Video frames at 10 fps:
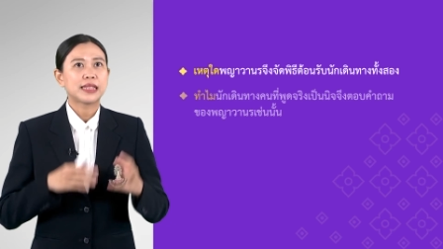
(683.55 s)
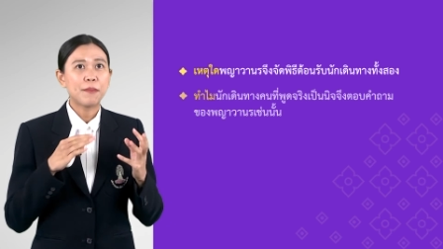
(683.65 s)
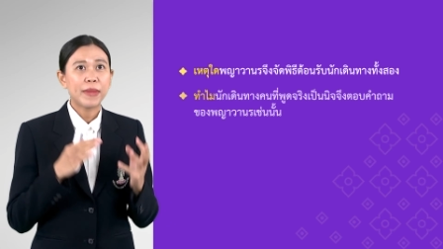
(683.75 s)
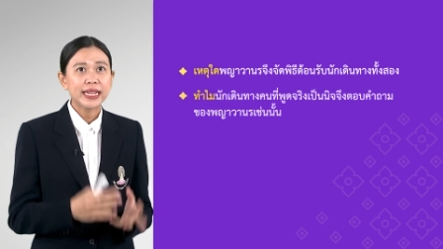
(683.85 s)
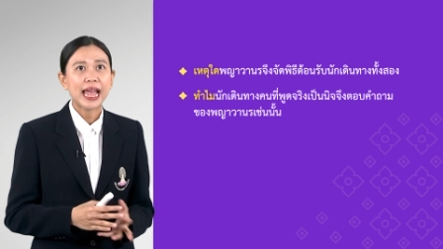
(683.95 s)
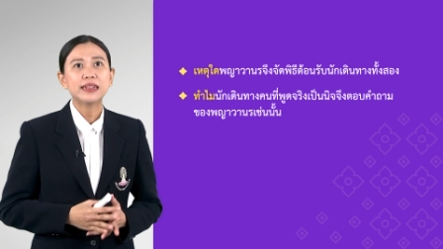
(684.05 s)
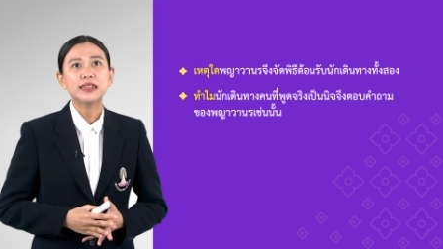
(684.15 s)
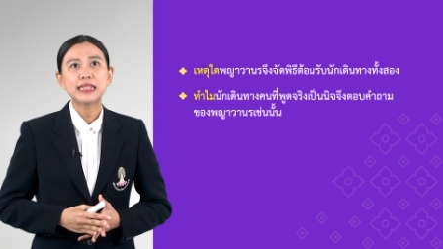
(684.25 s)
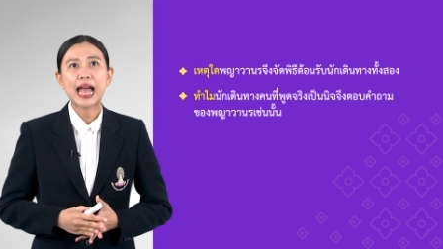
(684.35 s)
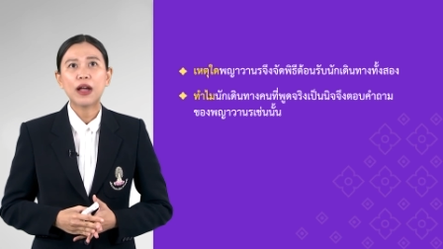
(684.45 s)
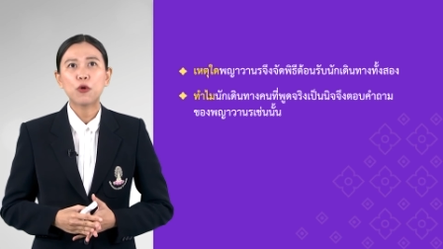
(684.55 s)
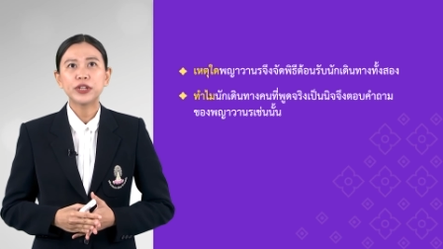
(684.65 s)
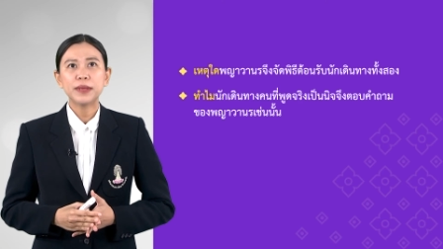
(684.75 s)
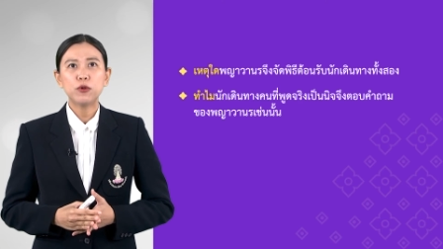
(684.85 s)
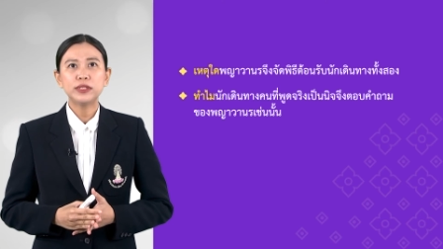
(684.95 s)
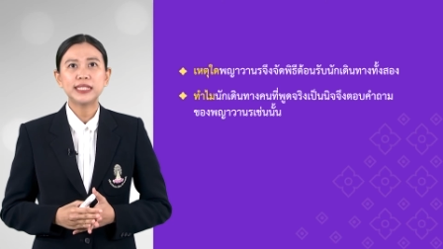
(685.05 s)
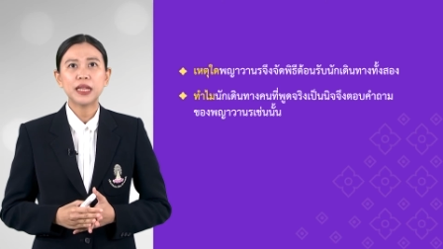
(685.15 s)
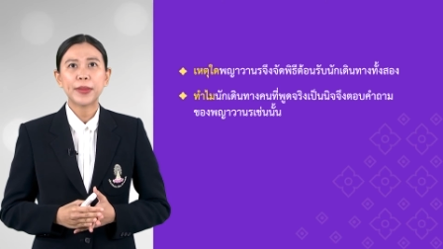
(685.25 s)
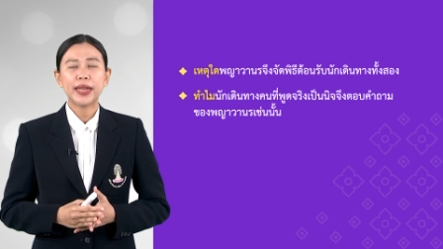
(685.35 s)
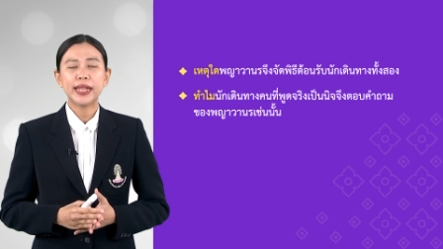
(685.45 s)
ทำไมนักเดินทางคนที่พูดจริ
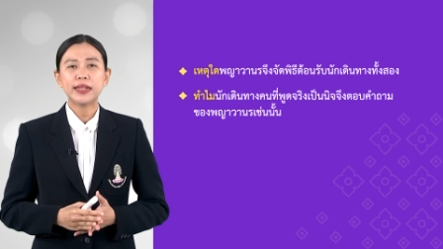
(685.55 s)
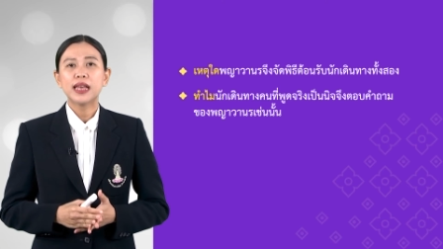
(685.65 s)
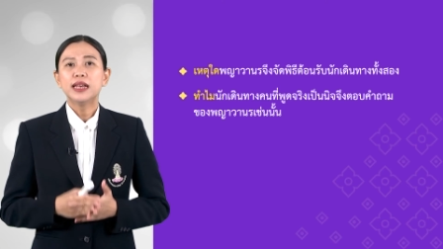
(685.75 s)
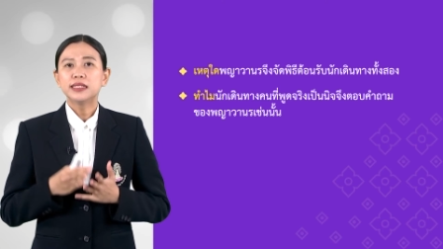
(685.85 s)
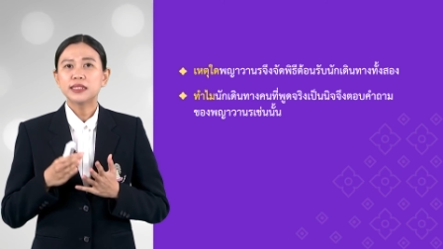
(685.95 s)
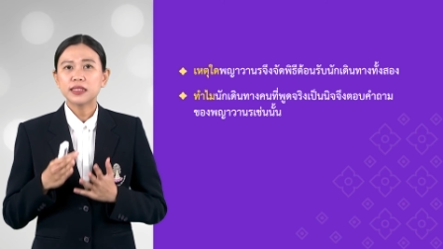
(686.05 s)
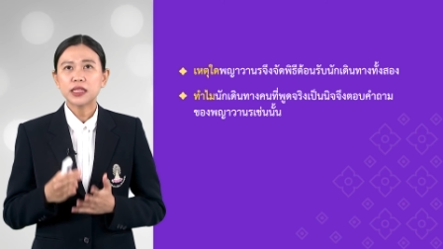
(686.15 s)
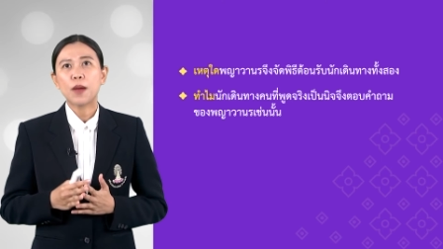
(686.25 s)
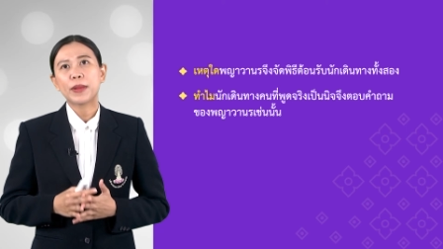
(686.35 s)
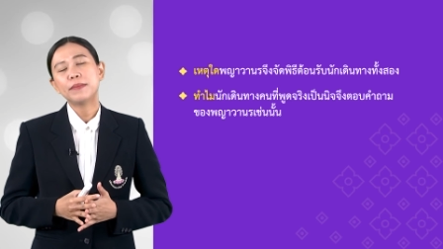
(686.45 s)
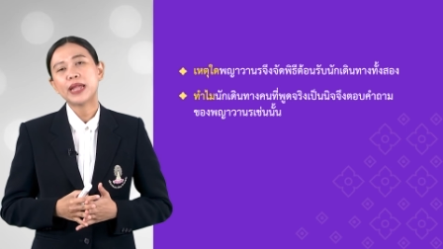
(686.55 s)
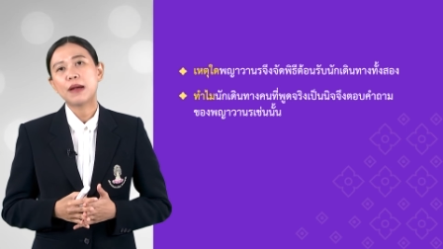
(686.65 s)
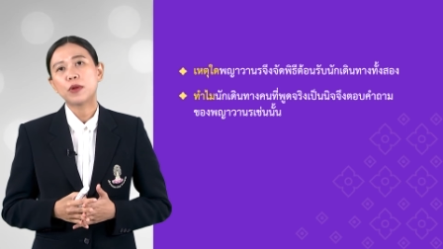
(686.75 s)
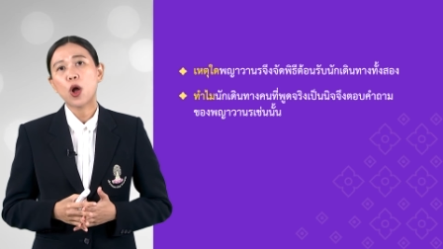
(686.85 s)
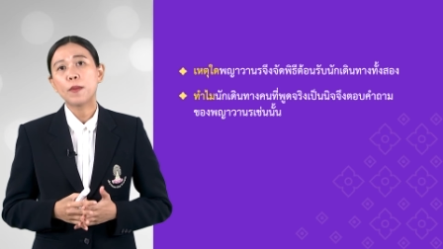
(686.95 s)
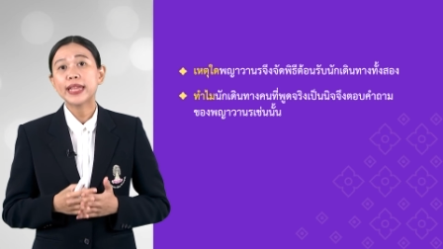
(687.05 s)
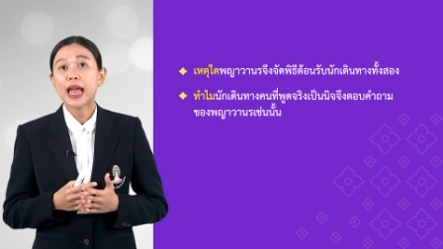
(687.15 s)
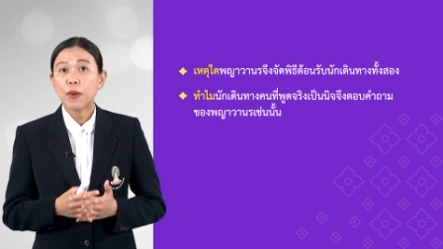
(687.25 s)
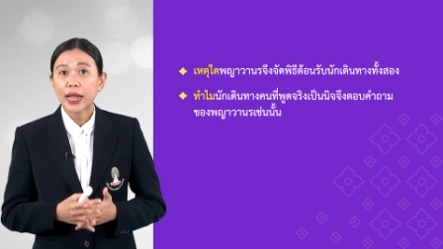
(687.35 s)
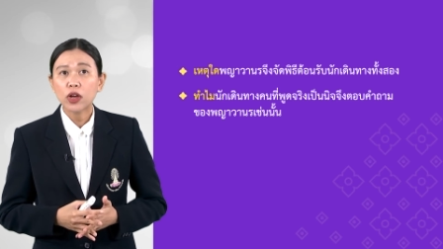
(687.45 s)
งเป็นนิดจึงตอบคำถามของพ
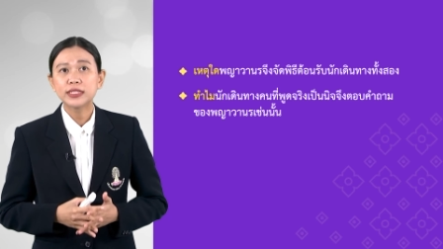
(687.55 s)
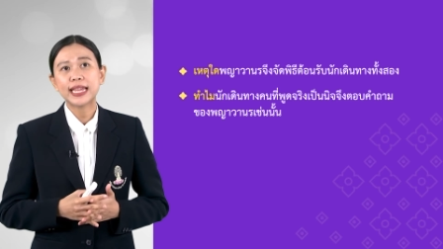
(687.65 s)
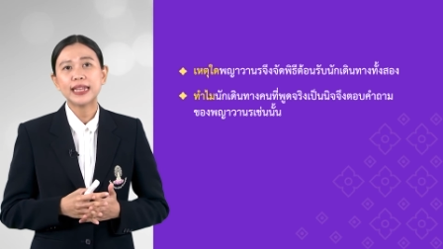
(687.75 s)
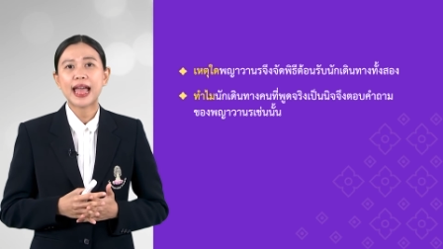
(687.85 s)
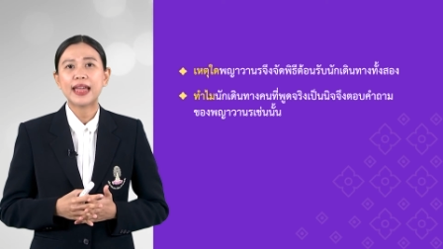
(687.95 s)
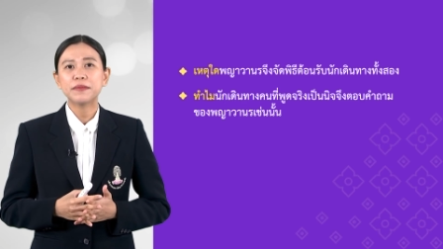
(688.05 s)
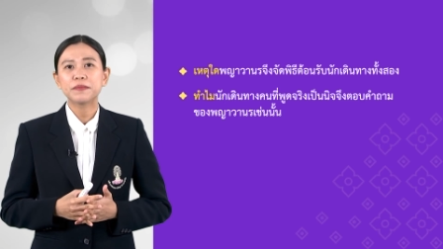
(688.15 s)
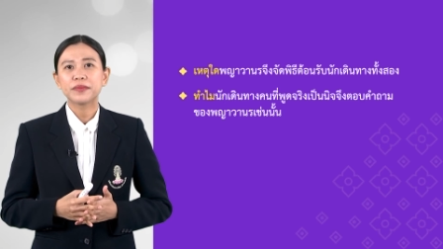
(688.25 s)
ยาวานอนเช่นนั้น